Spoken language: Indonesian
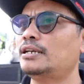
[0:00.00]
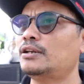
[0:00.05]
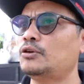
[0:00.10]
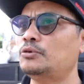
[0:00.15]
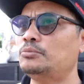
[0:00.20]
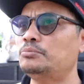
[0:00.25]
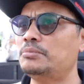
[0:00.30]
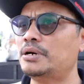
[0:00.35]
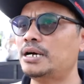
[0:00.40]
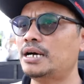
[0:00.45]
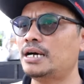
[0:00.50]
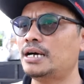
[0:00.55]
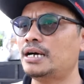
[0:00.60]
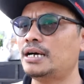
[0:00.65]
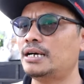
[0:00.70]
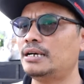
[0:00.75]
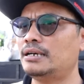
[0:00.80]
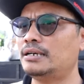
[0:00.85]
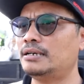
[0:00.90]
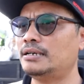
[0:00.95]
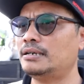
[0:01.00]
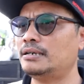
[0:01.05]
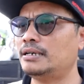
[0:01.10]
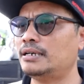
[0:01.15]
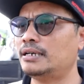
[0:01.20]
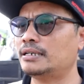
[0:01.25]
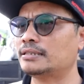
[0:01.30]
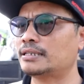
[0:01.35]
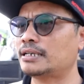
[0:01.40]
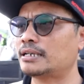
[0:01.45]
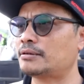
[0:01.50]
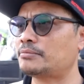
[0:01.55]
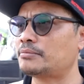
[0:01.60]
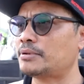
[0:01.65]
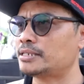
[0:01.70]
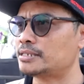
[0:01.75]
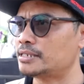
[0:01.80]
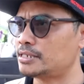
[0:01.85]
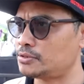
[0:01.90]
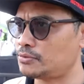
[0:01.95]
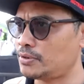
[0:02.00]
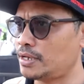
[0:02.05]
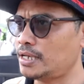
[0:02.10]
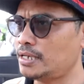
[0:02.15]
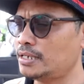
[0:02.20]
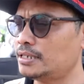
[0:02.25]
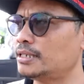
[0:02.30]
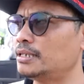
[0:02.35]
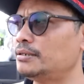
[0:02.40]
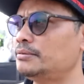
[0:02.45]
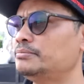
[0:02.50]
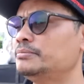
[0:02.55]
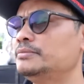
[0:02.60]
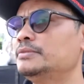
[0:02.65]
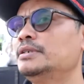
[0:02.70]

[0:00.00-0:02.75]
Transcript: lomba antar mahasiswa ya